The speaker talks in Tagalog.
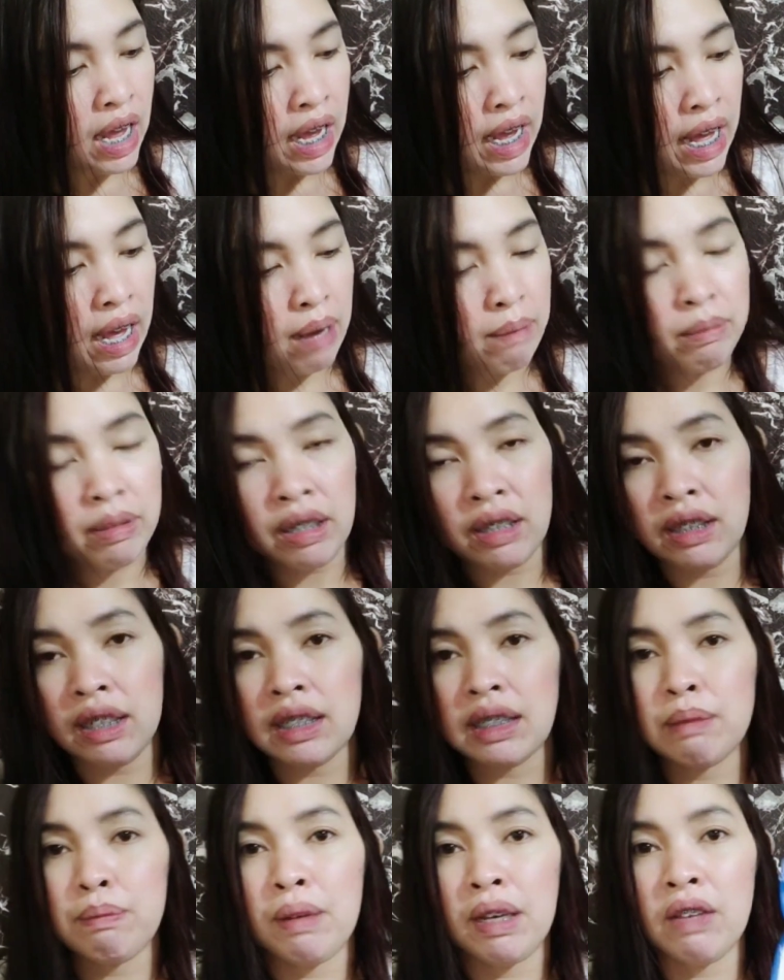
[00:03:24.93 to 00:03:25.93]
Um, it
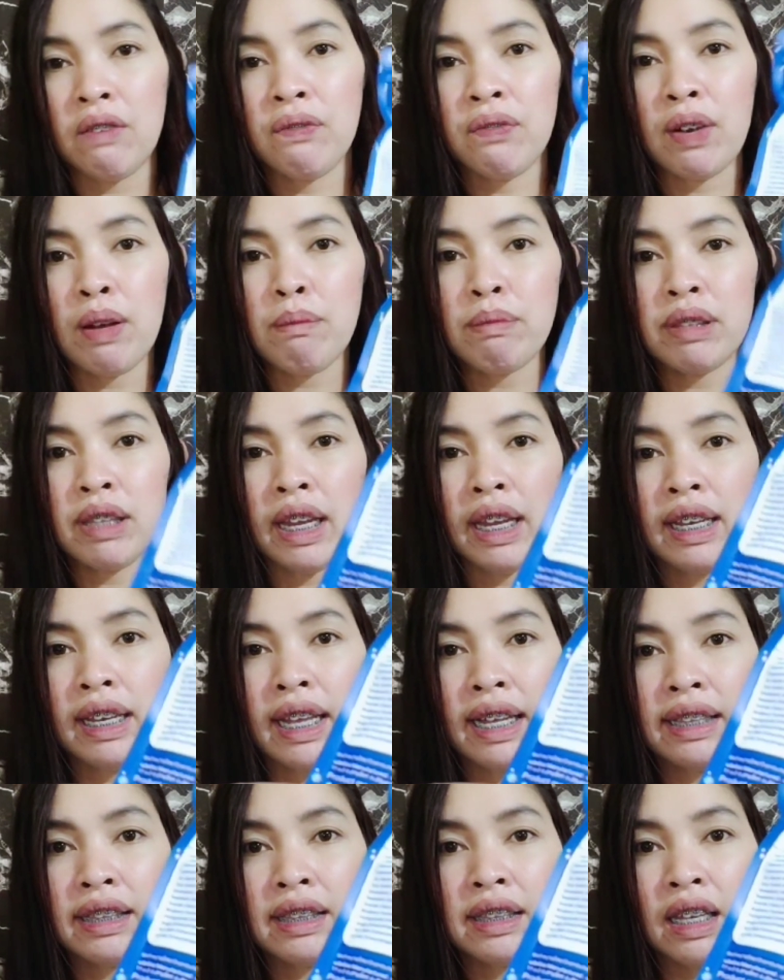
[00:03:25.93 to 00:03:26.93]
is made from
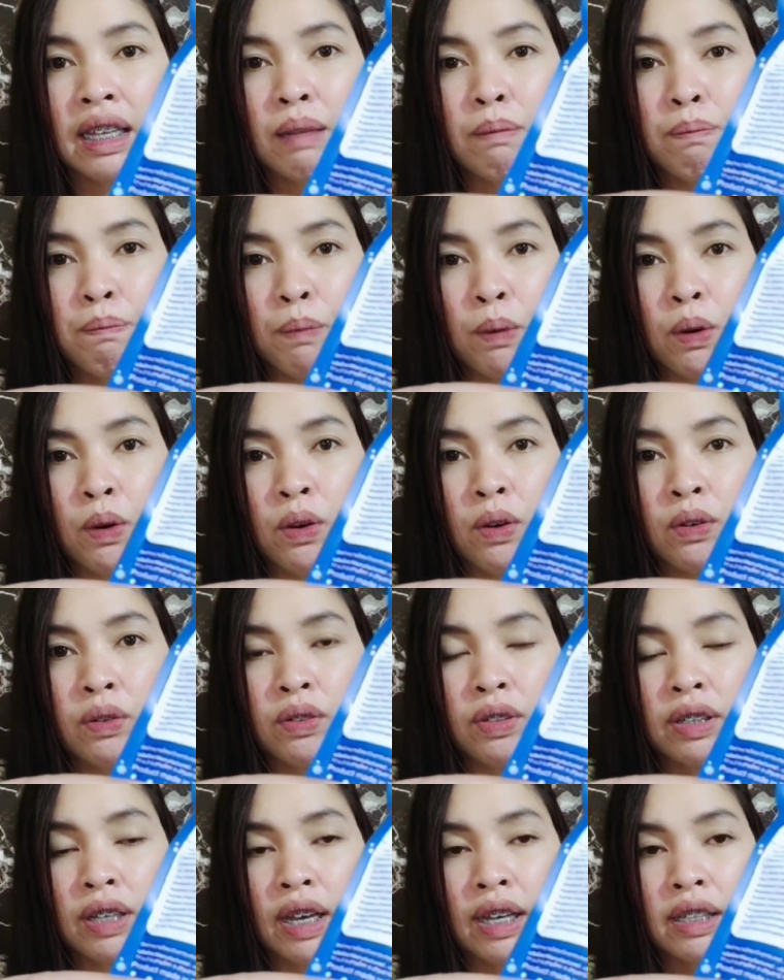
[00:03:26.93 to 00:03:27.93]
Thailand din po.
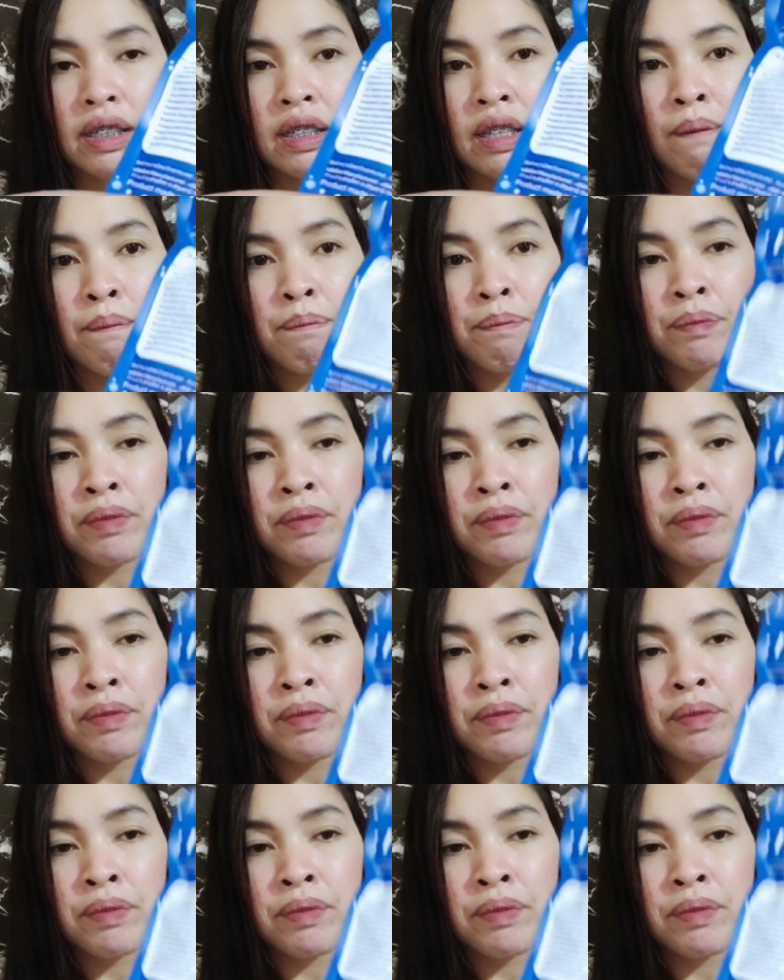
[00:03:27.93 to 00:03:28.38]
Yan.